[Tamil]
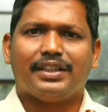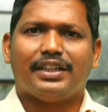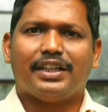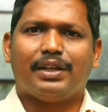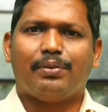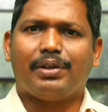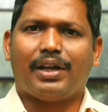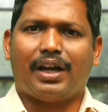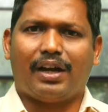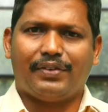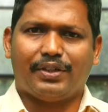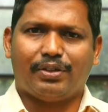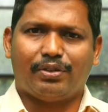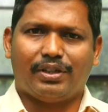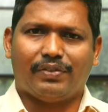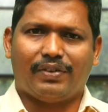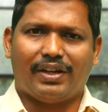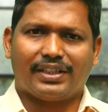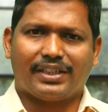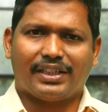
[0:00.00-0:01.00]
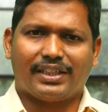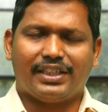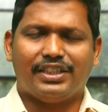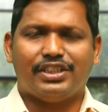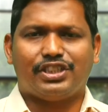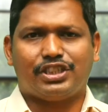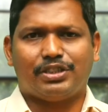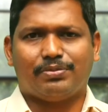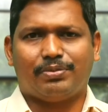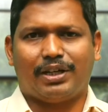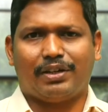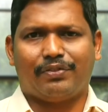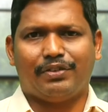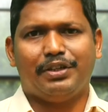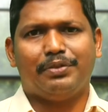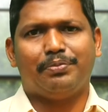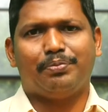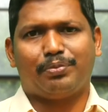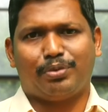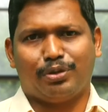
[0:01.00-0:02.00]
நம்முடைய ஆவிக்குரிய வாழ்க்கைக்கு
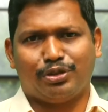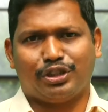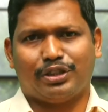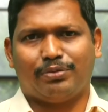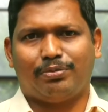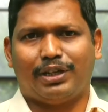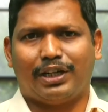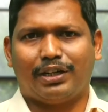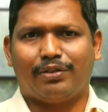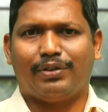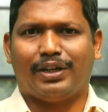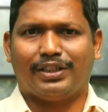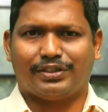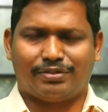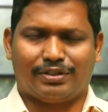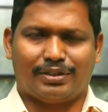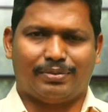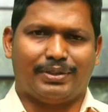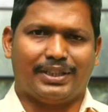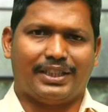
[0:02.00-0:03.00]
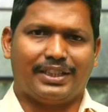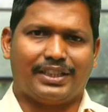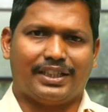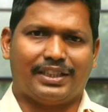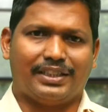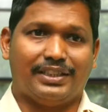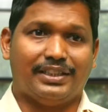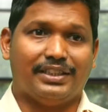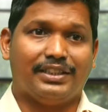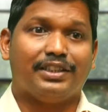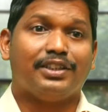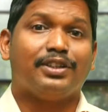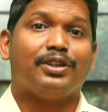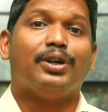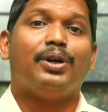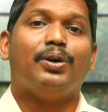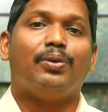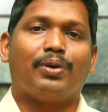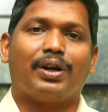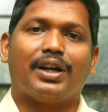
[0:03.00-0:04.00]
நிச்சயமாகவே பிரோஜனமாகவும் ஆசீர்வாதமாக இருக்கிறது
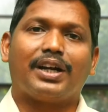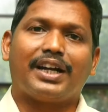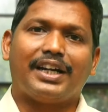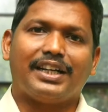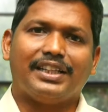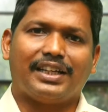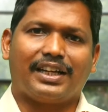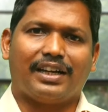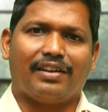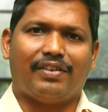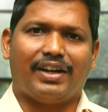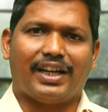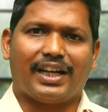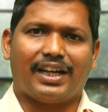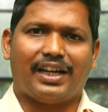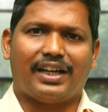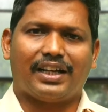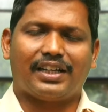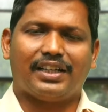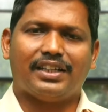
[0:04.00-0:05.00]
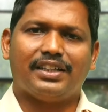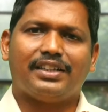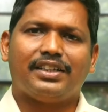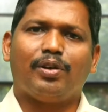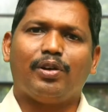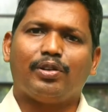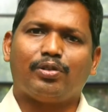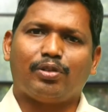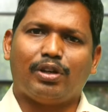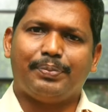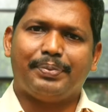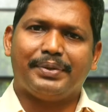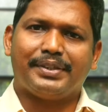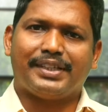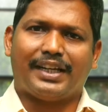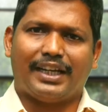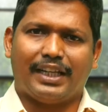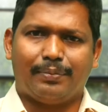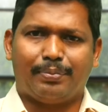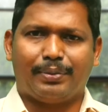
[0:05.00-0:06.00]
உங்கள் கடிதங்கள் வாயிலாக உங்களுடைய
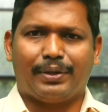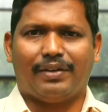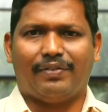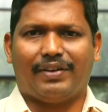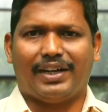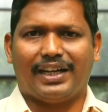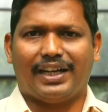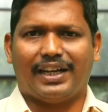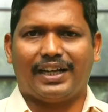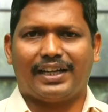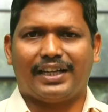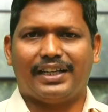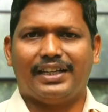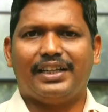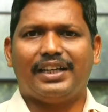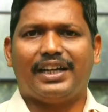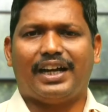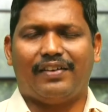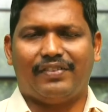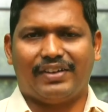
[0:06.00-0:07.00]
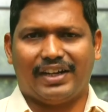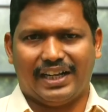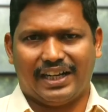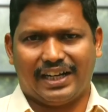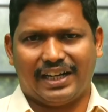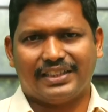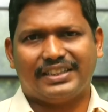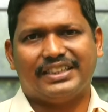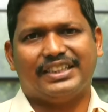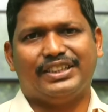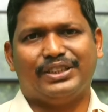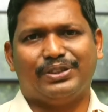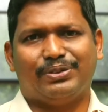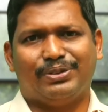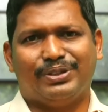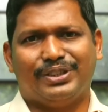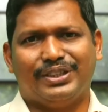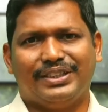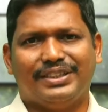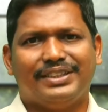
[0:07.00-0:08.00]
தொலைபேசி அழைப்புகள் வாயிலாக அவைகளை நாங்கள் தெரிந்து
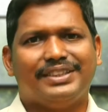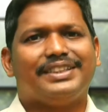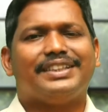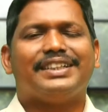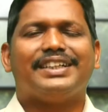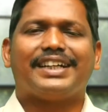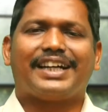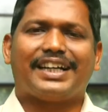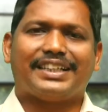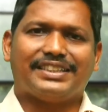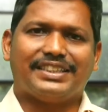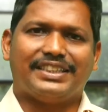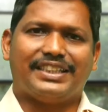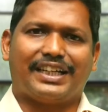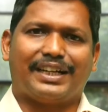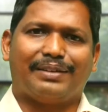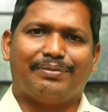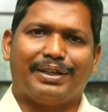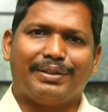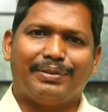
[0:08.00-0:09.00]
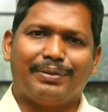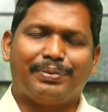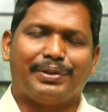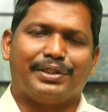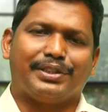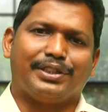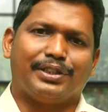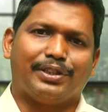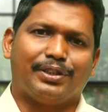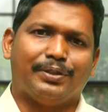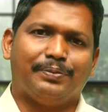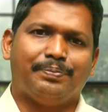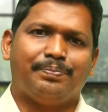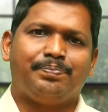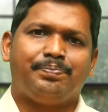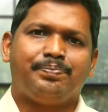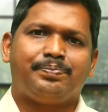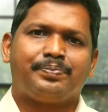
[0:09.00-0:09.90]
கொண்டு கருத்தரை நாங்கள் மையப்படுத்துகிறோம்